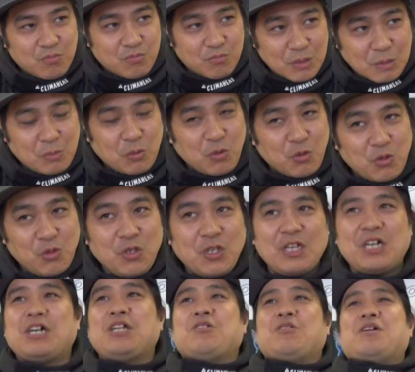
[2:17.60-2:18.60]
まあ、僕の
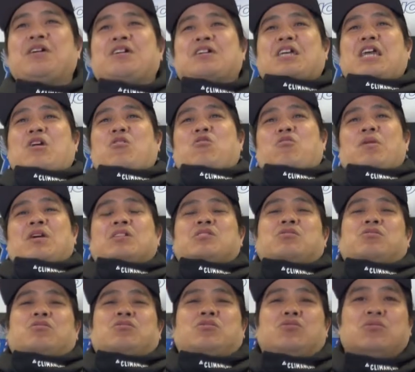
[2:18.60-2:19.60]
中では結構満
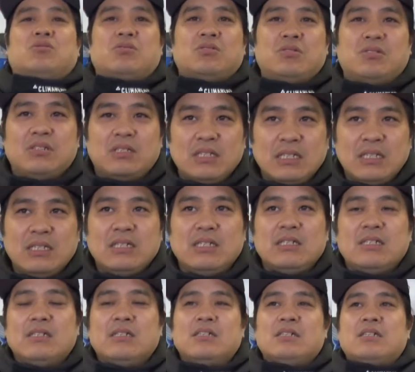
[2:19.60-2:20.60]
足
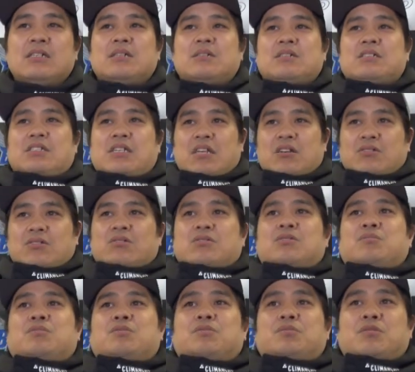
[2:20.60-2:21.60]
してい
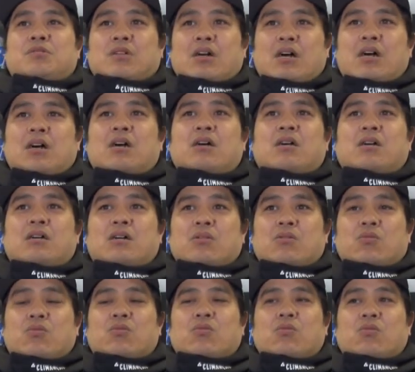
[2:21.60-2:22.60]
る部分が
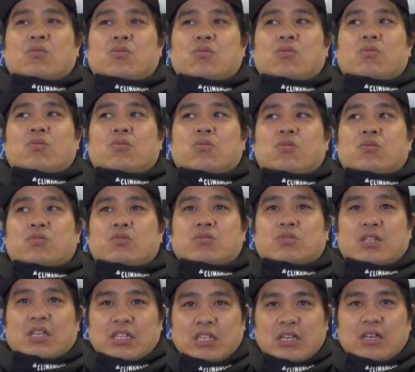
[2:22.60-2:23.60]
多く
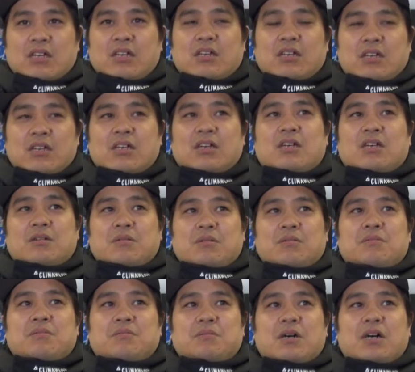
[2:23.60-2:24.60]
てで、うん、
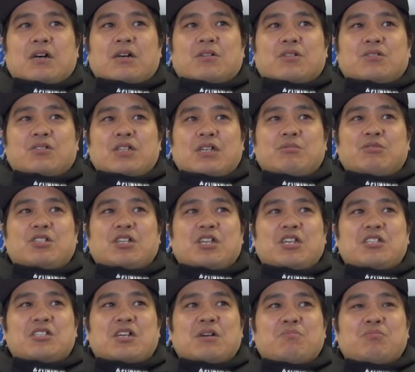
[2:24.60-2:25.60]
まあ、
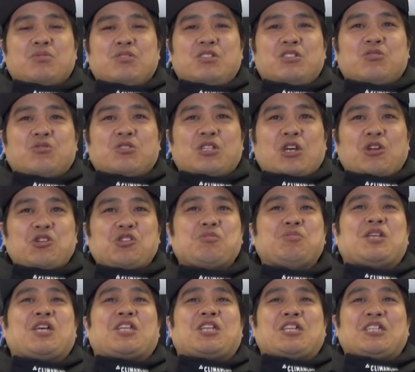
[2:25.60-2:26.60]
クラブチャレンジカップ非常に楽しみ
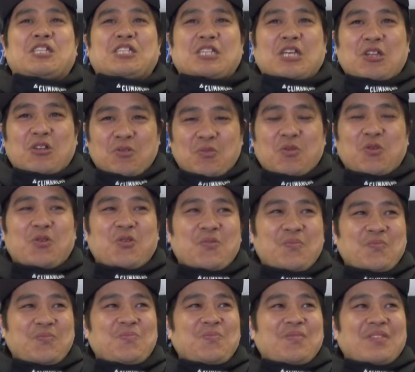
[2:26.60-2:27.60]
だったんですけどそうで
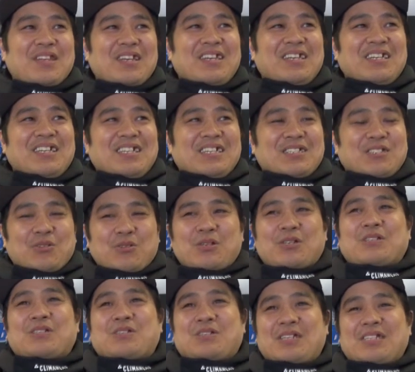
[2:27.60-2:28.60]
したねそうなん
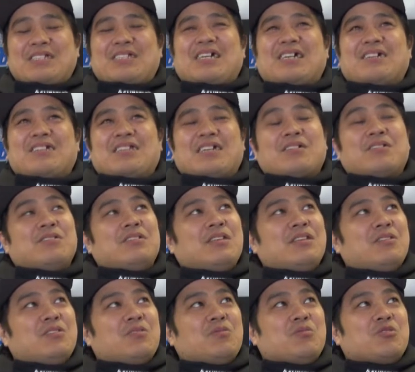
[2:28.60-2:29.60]
ですね昨
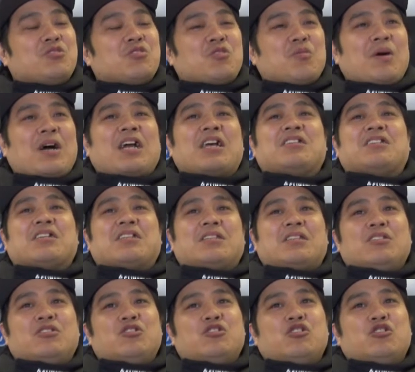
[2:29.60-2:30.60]
年度もちょっと負けちゃっ
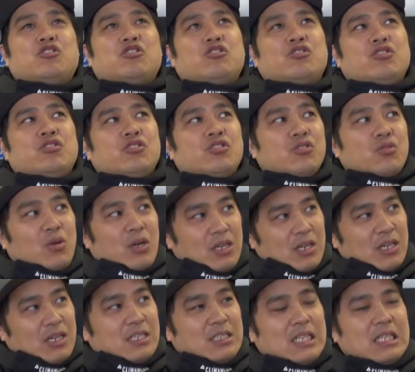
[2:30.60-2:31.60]
て準優勝か
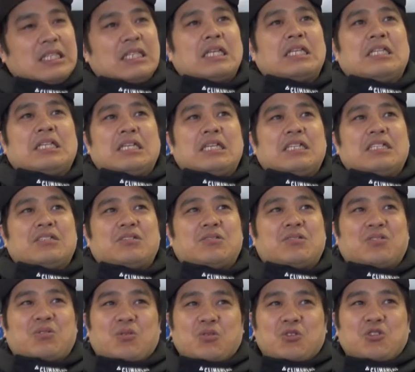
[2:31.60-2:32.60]
だったんでちょっ
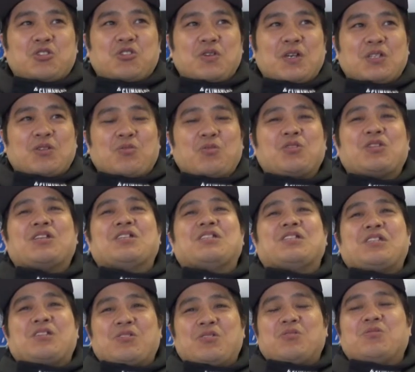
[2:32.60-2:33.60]
と今年はと思ったんで
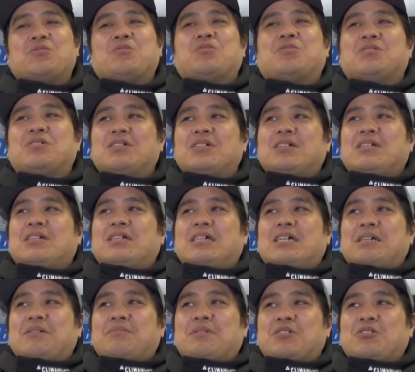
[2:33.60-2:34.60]
すけど、
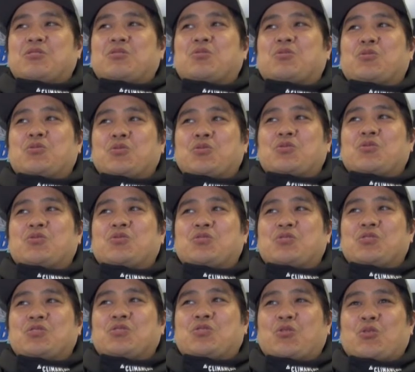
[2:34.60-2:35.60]
まあ、ちょっとこの
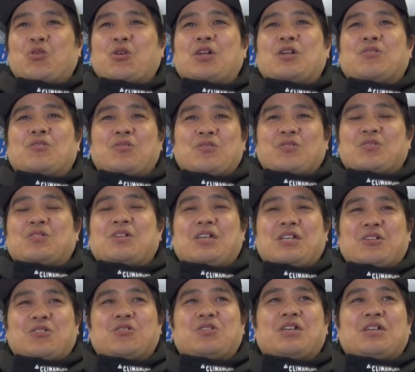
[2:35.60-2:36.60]
コロナの影
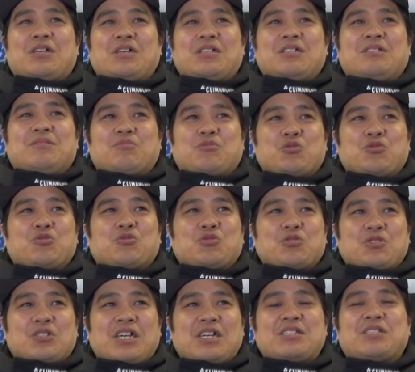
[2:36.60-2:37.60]
響でもう
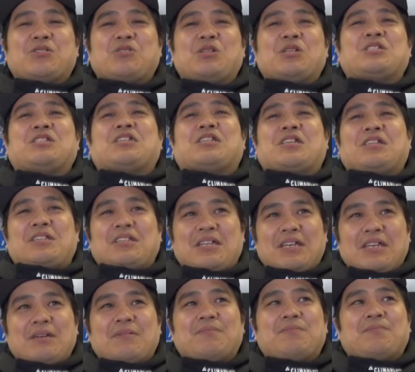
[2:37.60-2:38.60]
キャンセルになっちゃったん
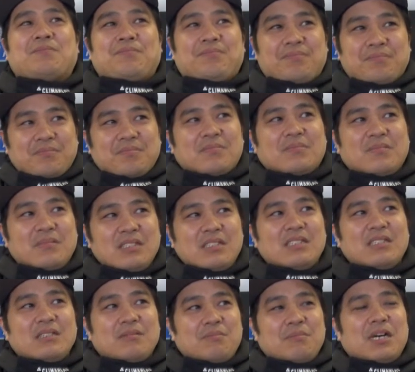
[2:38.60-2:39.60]
で、
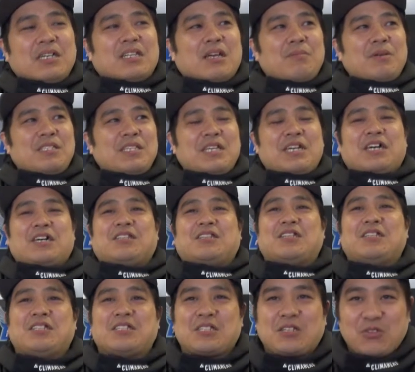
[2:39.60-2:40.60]
まあ試せなかった
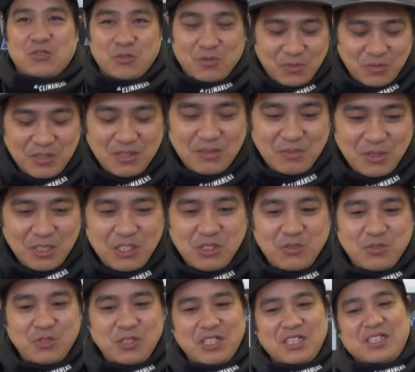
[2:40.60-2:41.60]
んですけど、まあ、非
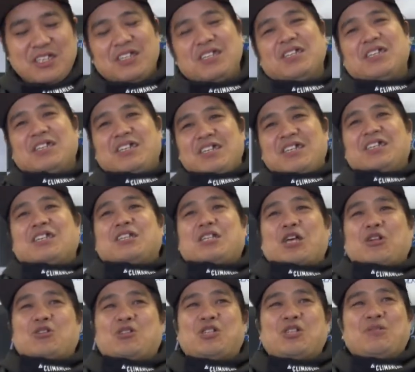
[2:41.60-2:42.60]
常に
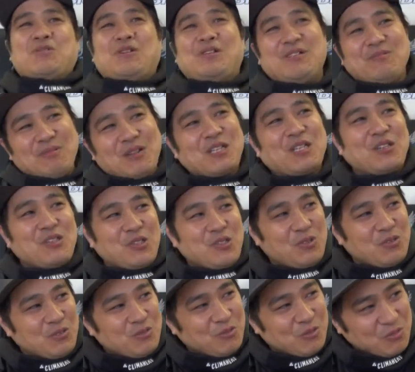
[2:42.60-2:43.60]
楽しみま
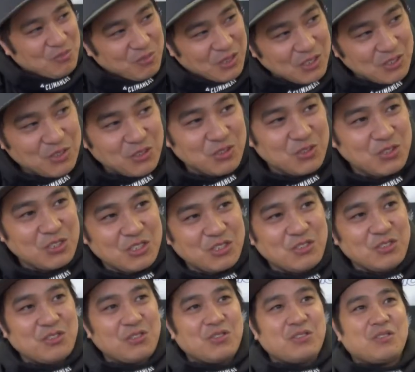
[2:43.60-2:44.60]
満足い
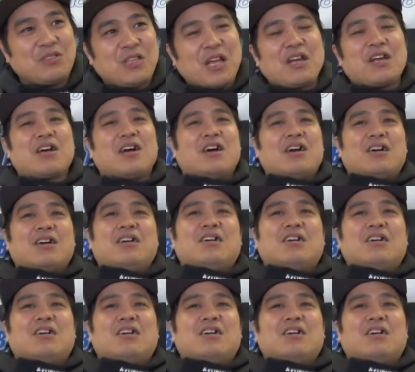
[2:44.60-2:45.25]
く点が